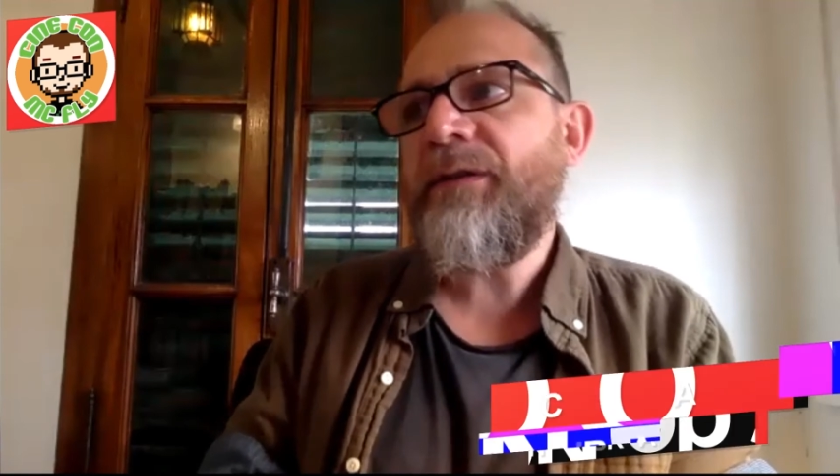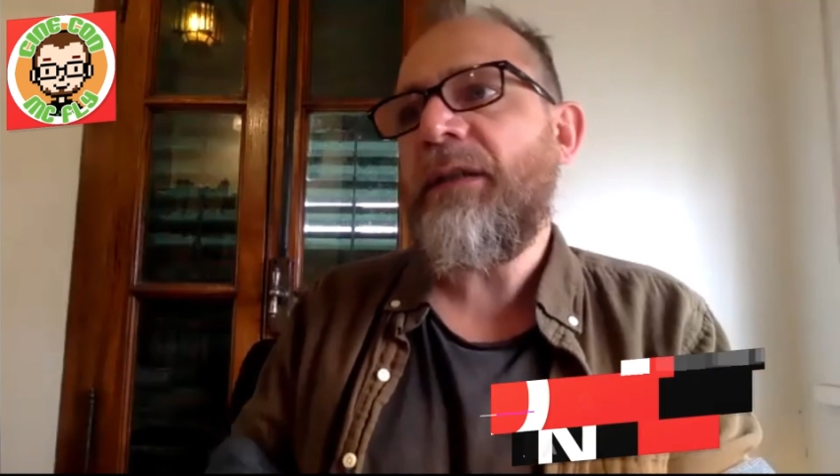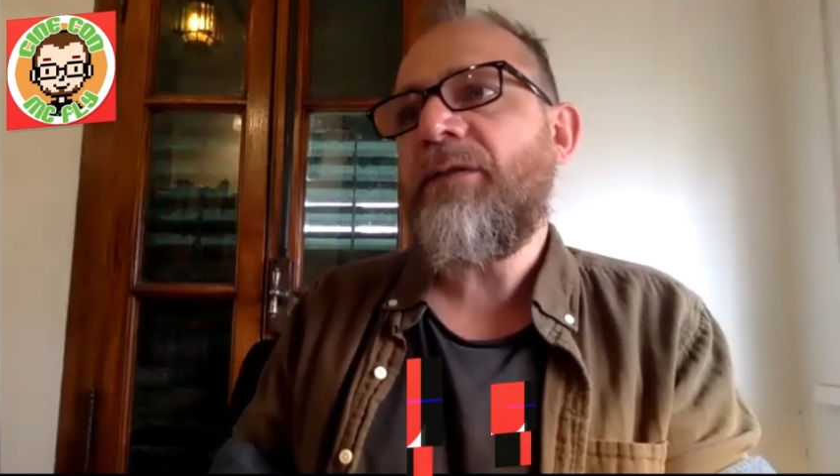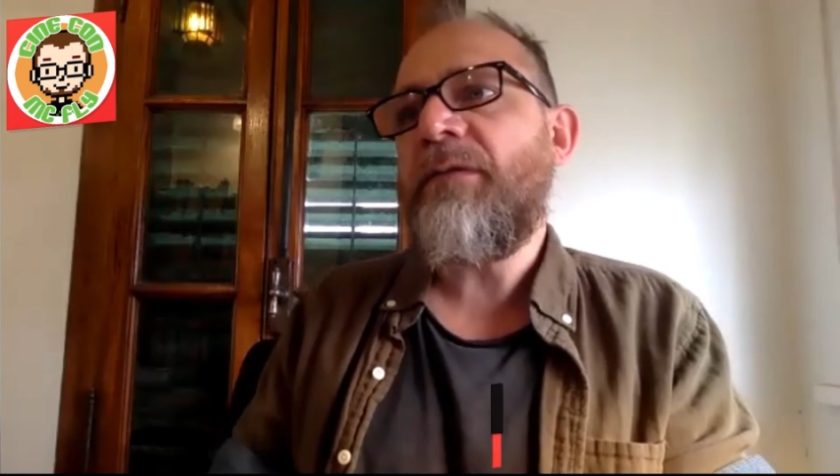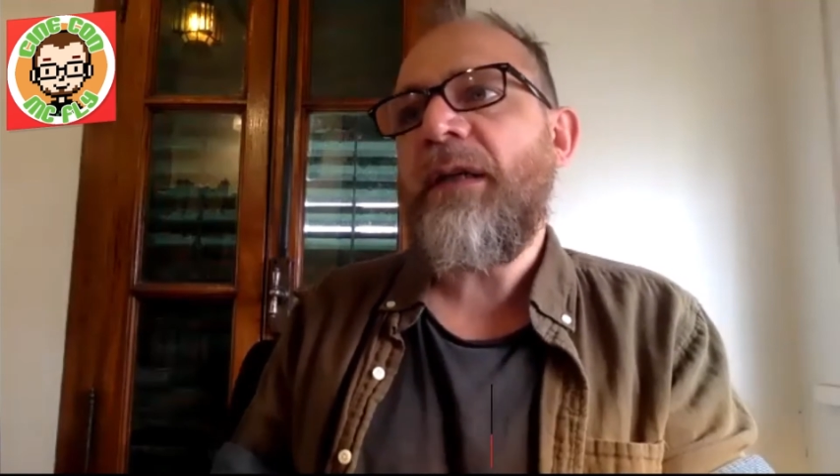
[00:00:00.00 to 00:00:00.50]

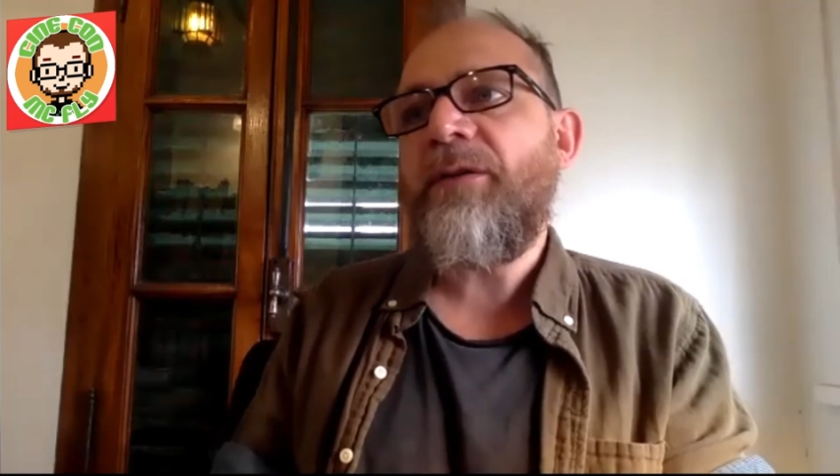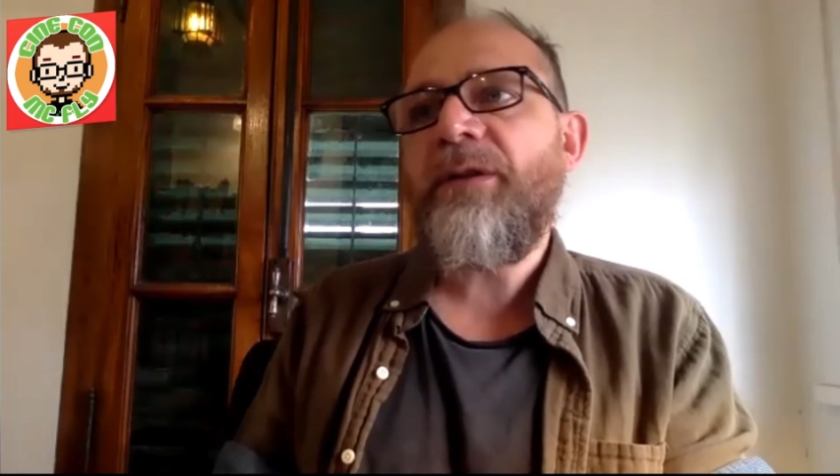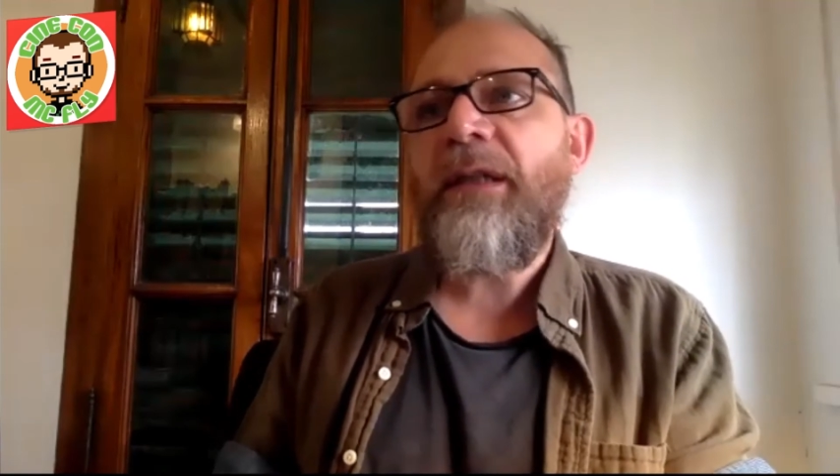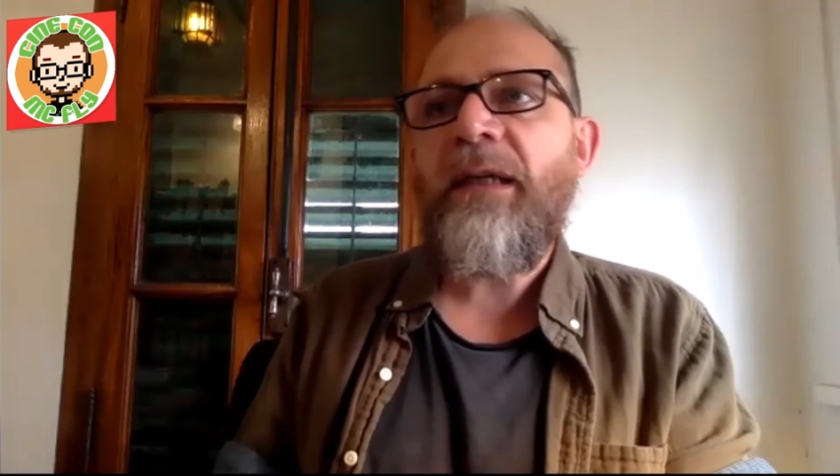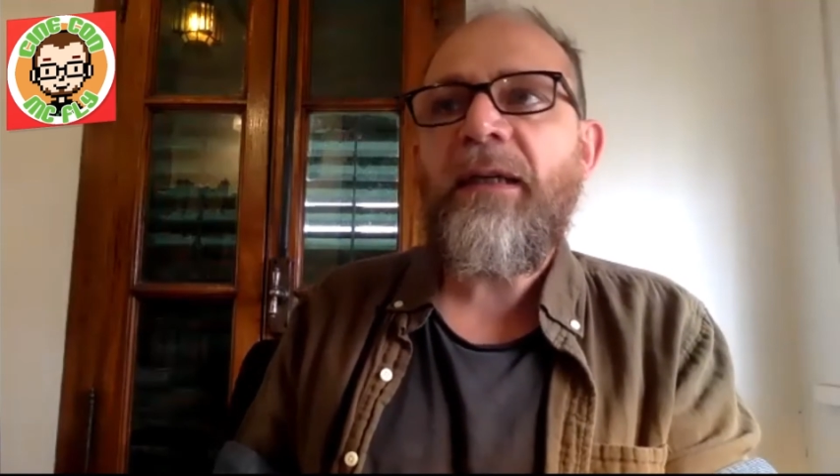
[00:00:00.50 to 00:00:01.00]
es una
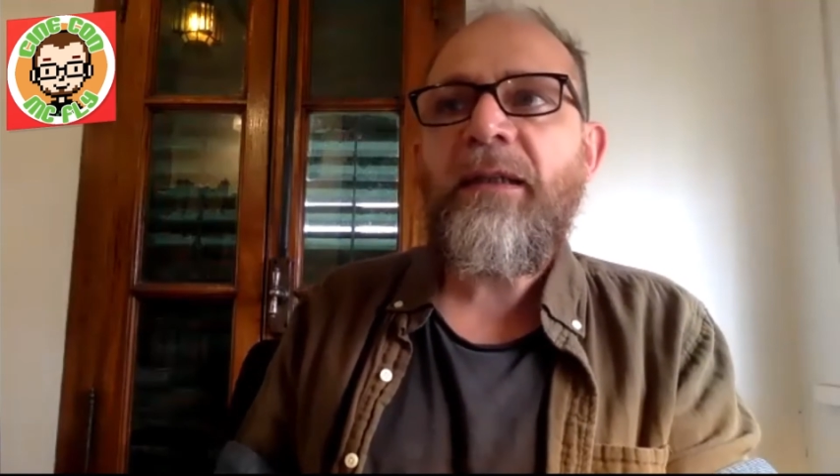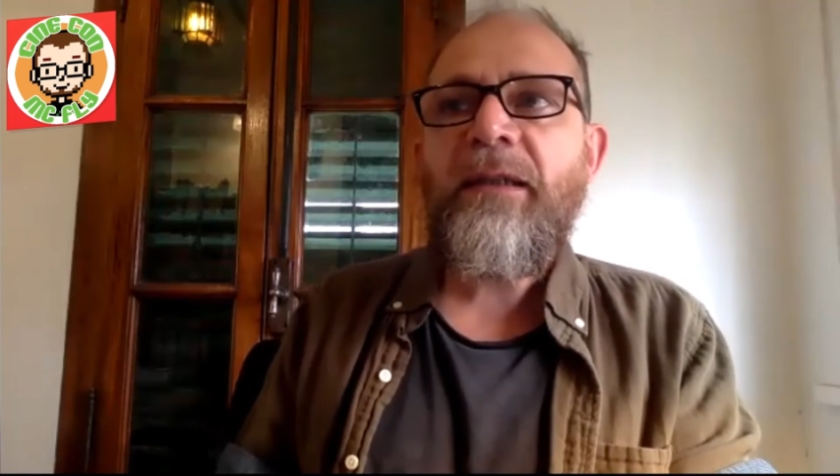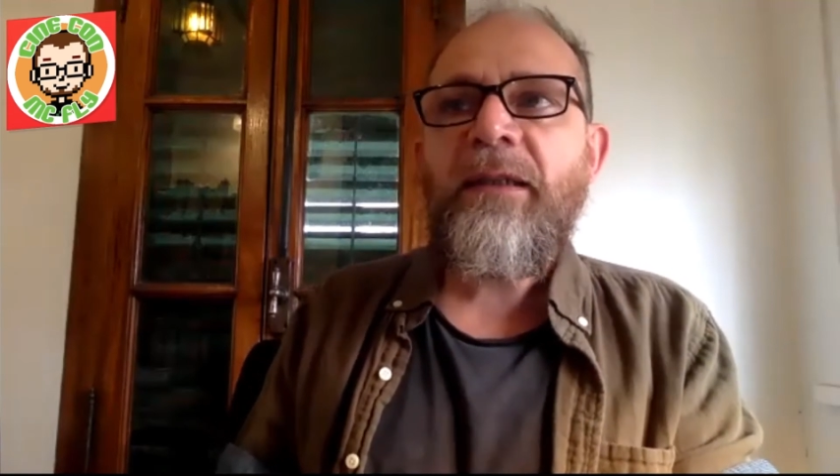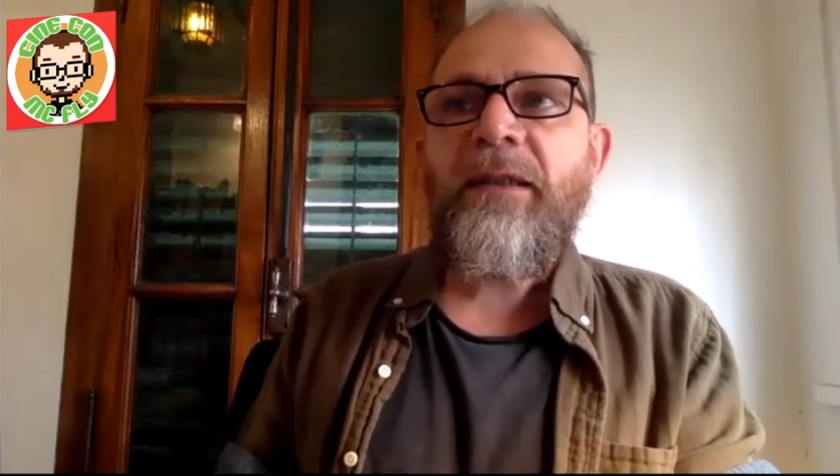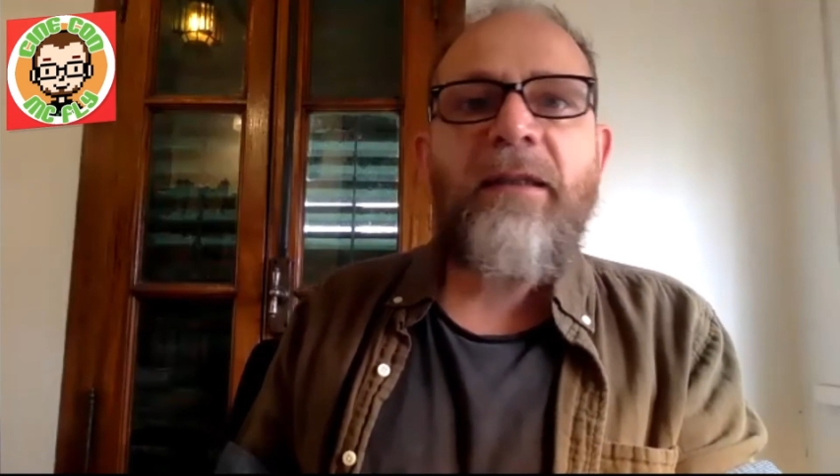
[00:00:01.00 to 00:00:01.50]
cosa
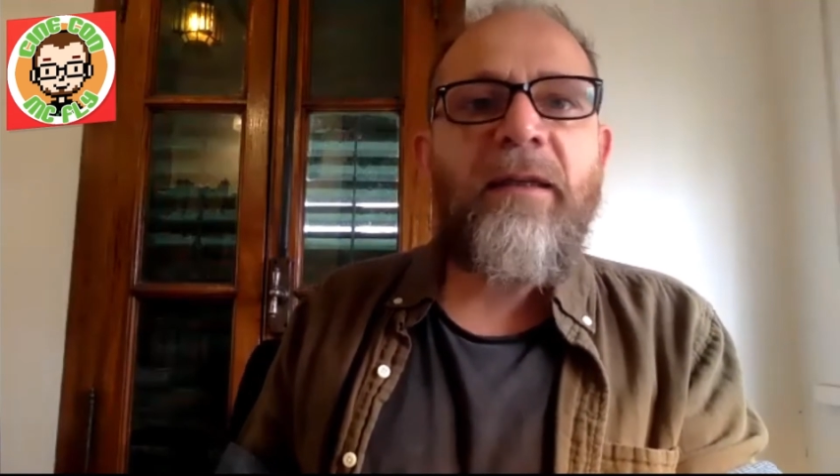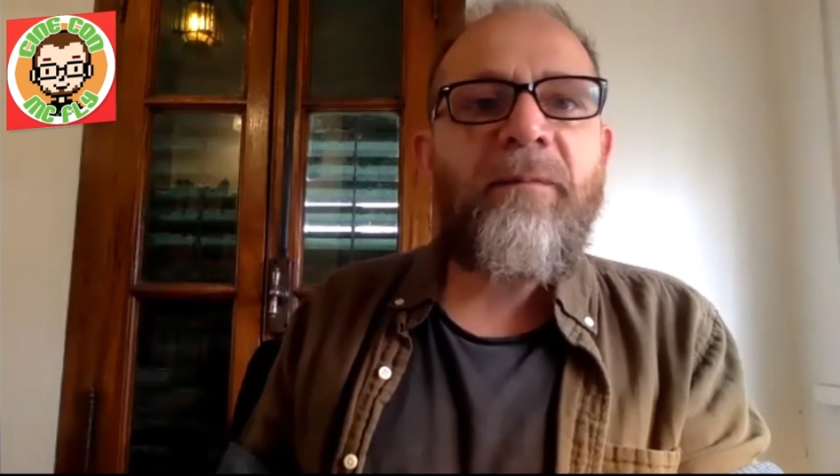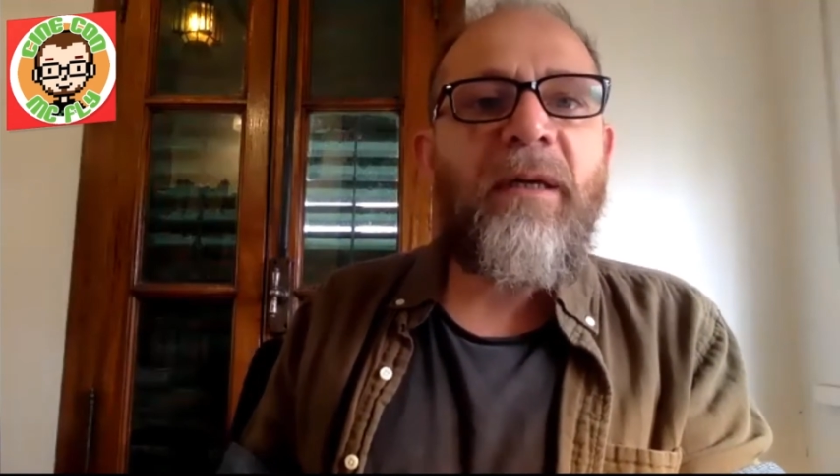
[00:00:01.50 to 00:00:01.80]
que